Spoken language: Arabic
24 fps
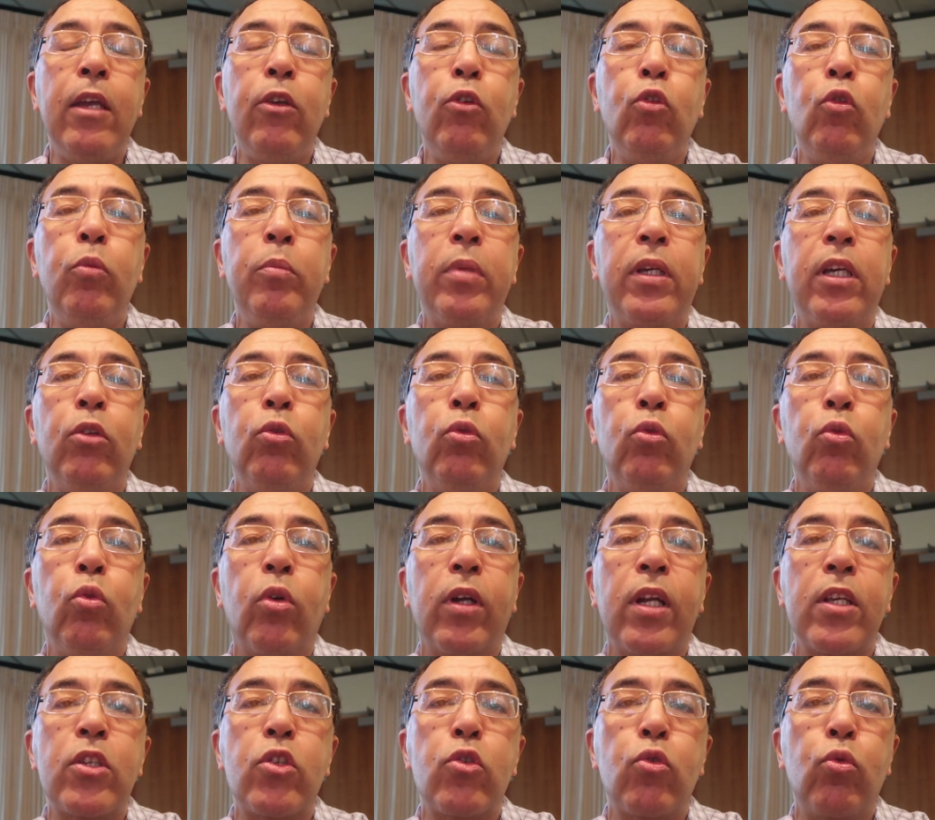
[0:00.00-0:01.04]
يمكن
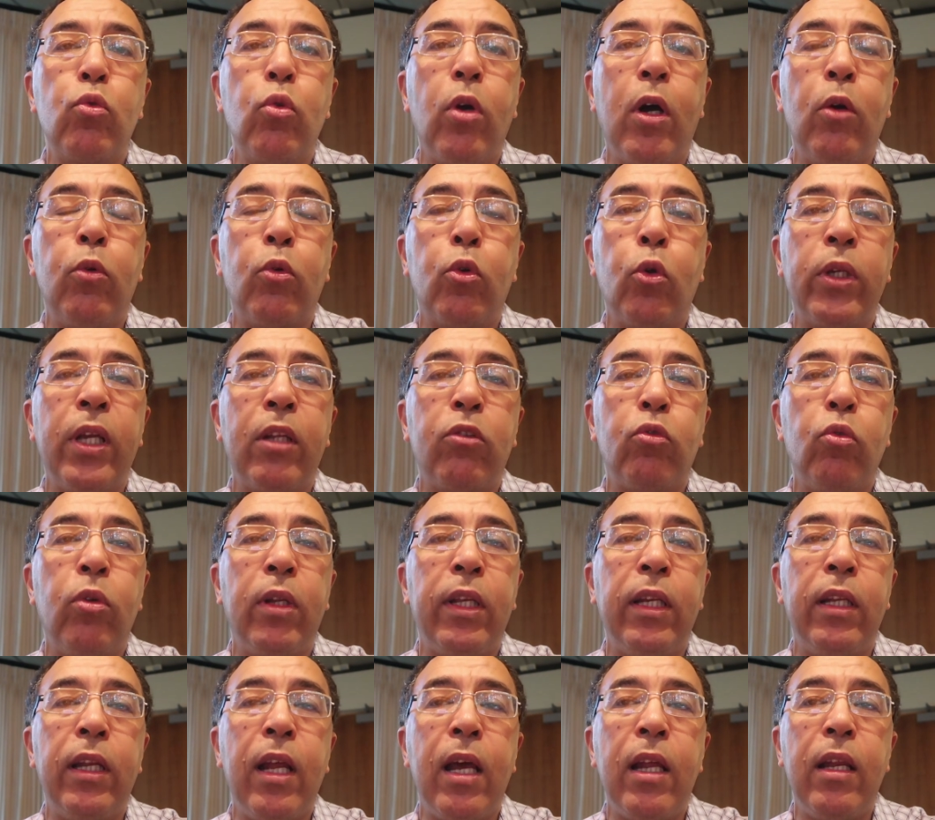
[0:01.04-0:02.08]
رصد أو رؤية
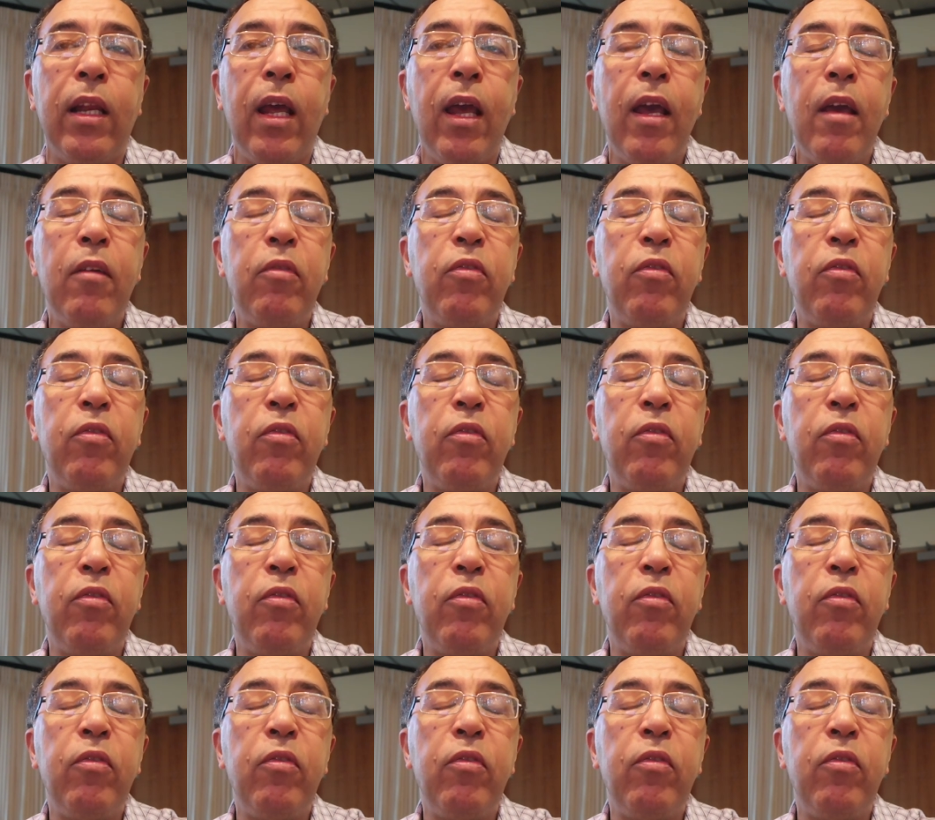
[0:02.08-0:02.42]
الهلال